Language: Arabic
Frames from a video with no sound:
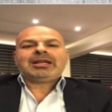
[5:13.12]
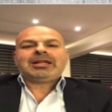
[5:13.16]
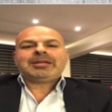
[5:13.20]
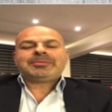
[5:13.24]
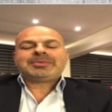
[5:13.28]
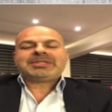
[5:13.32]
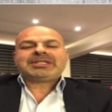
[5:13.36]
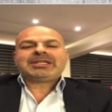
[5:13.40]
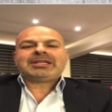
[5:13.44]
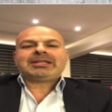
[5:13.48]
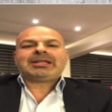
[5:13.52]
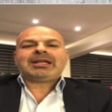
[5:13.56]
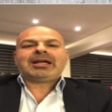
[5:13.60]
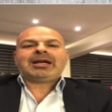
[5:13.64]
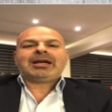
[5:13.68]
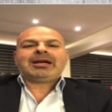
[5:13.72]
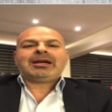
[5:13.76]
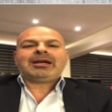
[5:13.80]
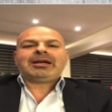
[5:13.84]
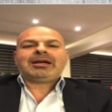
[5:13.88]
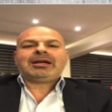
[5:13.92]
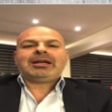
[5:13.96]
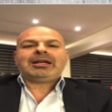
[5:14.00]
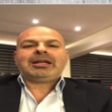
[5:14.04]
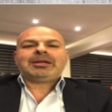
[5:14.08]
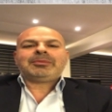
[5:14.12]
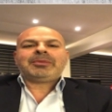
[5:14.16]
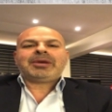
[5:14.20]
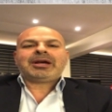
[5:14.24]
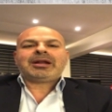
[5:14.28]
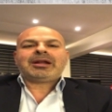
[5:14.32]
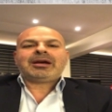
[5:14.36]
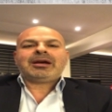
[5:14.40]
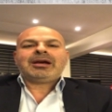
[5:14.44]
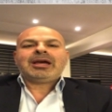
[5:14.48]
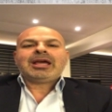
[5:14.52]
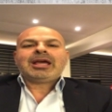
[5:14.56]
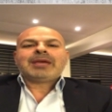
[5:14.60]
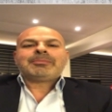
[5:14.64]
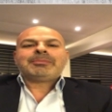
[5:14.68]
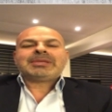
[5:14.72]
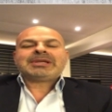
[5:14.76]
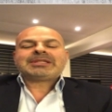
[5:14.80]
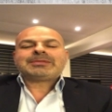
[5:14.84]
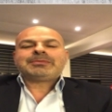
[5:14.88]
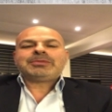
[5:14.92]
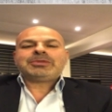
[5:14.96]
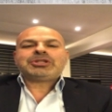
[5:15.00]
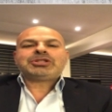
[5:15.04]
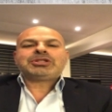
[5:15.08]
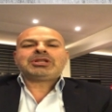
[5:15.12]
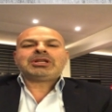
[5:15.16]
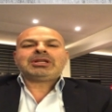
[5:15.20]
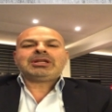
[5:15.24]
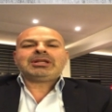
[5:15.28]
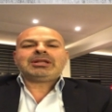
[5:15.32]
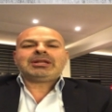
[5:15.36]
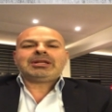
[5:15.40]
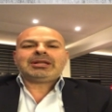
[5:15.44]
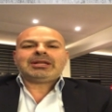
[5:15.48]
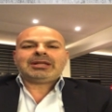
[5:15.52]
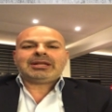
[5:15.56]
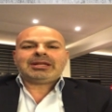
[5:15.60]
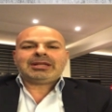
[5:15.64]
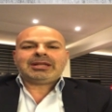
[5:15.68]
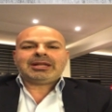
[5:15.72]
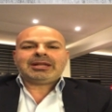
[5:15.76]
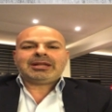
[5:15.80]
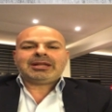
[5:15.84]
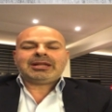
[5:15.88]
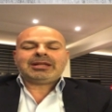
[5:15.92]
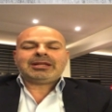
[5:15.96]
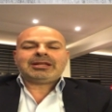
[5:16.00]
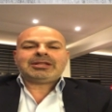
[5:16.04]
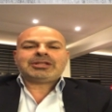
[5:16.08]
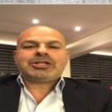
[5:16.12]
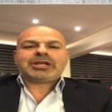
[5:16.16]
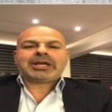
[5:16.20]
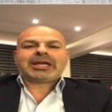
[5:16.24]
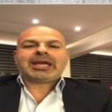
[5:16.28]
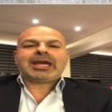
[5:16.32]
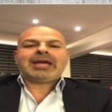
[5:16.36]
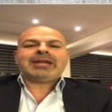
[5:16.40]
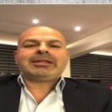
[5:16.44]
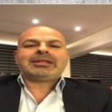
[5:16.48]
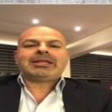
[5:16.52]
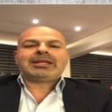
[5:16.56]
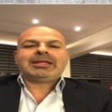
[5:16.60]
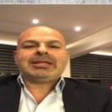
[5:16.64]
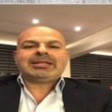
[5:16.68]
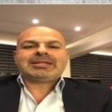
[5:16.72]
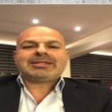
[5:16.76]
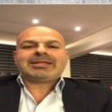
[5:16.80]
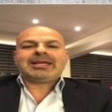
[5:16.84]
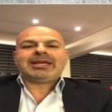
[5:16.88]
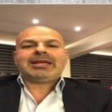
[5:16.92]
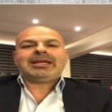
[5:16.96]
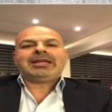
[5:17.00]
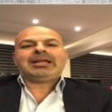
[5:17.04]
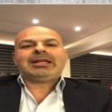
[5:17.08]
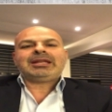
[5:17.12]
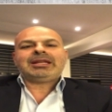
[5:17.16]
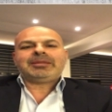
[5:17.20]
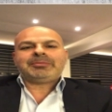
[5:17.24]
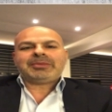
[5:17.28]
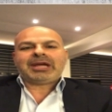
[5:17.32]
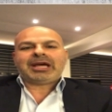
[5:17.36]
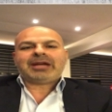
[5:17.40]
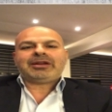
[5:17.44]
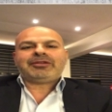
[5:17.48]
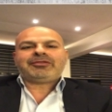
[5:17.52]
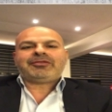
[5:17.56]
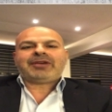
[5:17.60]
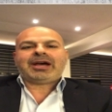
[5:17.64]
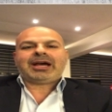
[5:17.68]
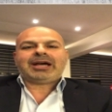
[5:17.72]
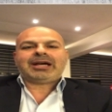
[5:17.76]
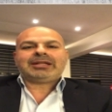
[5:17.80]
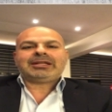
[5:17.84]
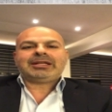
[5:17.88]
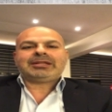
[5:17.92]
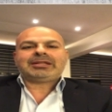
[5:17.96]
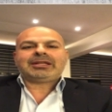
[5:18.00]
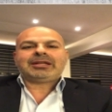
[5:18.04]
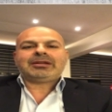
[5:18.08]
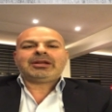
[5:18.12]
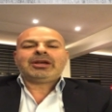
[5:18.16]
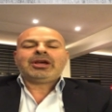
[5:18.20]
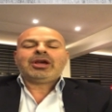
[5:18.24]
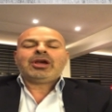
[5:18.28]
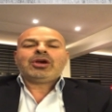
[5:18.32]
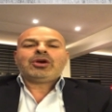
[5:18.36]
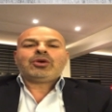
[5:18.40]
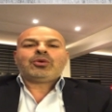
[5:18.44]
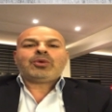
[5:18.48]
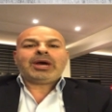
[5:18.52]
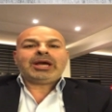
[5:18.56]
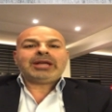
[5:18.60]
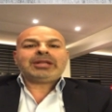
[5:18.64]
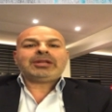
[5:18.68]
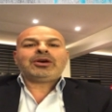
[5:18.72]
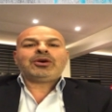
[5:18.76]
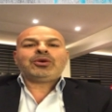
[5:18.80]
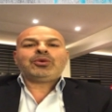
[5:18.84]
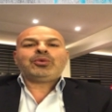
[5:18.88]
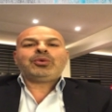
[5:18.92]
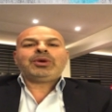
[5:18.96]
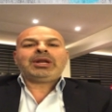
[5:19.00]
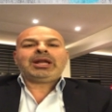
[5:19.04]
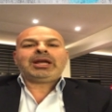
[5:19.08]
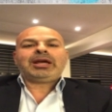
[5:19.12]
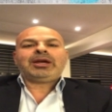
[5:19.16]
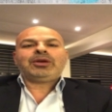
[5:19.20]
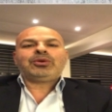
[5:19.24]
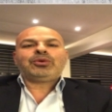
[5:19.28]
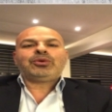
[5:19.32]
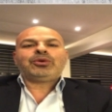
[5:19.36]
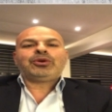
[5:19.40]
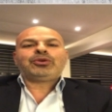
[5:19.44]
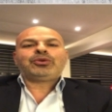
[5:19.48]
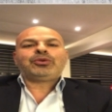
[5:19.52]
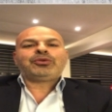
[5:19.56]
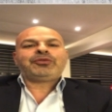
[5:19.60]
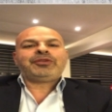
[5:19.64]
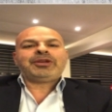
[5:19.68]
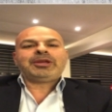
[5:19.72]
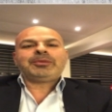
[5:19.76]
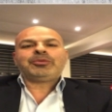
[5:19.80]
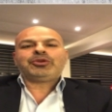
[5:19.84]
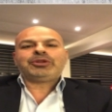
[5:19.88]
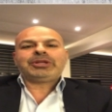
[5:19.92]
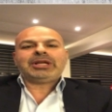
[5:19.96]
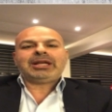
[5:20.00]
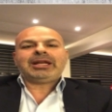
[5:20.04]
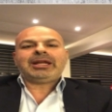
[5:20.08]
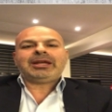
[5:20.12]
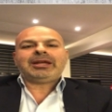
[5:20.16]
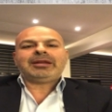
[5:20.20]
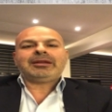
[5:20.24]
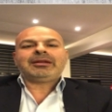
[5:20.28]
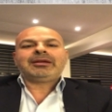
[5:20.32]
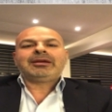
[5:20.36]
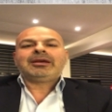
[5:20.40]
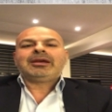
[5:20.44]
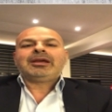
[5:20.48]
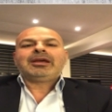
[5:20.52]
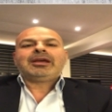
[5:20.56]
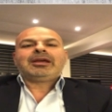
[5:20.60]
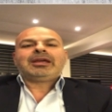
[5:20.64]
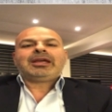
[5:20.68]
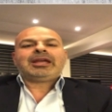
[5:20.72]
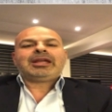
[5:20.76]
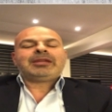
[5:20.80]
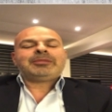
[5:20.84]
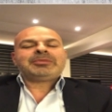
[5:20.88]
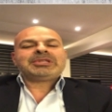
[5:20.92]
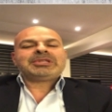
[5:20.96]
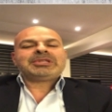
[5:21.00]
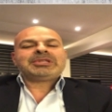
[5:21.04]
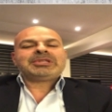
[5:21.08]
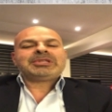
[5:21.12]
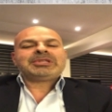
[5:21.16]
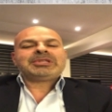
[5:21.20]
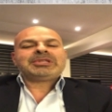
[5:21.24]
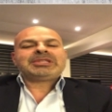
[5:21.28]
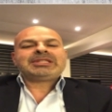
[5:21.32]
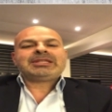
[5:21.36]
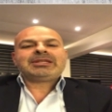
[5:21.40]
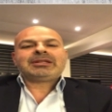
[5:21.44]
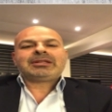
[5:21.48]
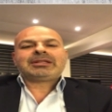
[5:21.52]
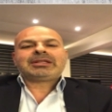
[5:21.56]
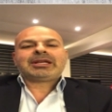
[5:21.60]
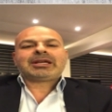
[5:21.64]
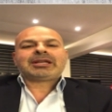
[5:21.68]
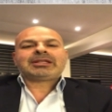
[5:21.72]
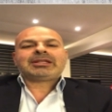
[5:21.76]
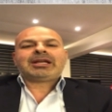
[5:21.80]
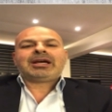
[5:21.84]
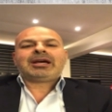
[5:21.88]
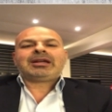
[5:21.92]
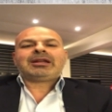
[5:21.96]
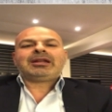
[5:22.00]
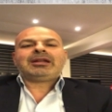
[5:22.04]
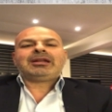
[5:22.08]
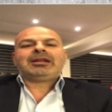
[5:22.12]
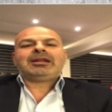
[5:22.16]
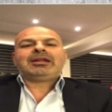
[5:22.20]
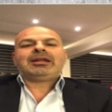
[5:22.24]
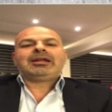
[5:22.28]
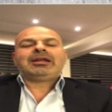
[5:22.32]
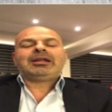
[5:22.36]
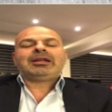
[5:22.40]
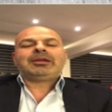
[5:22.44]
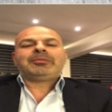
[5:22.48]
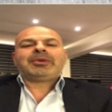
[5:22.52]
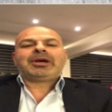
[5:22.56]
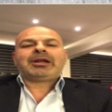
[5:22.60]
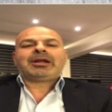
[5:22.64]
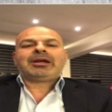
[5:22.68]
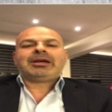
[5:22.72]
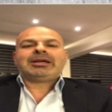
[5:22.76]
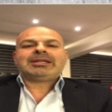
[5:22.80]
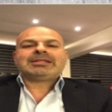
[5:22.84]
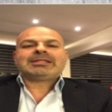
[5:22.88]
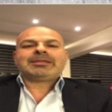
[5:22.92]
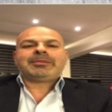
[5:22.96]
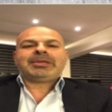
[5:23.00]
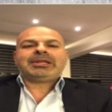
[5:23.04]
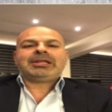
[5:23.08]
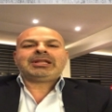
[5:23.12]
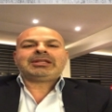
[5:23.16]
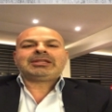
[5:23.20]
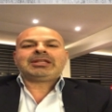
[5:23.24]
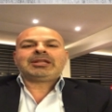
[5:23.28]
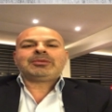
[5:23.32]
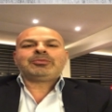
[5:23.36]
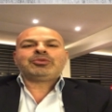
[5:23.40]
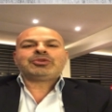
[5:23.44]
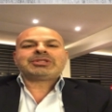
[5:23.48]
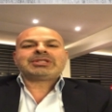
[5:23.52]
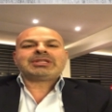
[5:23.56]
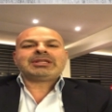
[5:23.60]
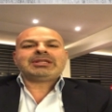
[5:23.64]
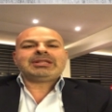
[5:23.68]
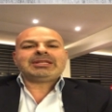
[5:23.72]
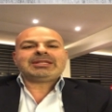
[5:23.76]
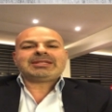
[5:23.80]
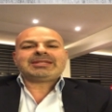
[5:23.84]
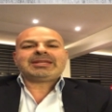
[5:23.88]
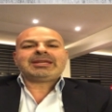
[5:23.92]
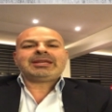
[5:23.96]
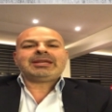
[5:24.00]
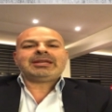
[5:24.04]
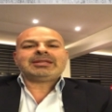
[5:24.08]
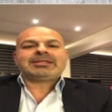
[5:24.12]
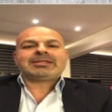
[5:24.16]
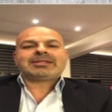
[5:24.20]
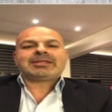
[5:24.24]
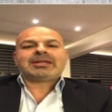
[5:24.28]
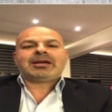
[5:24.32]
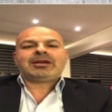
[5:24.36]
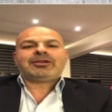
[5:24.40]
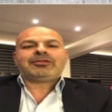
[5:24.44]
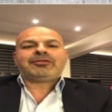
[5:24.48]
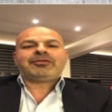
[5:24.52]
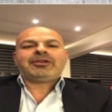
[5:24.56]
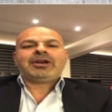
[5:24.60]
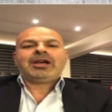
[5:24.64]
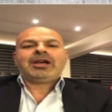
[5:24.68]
لبستها المراه بس مش الجاكيت النسائيه اللي بنعرفها عاده وهذا هو الحلو انه في موديلين يعني بتصير تختار المراه اذا بدها تلبس النساء الصرف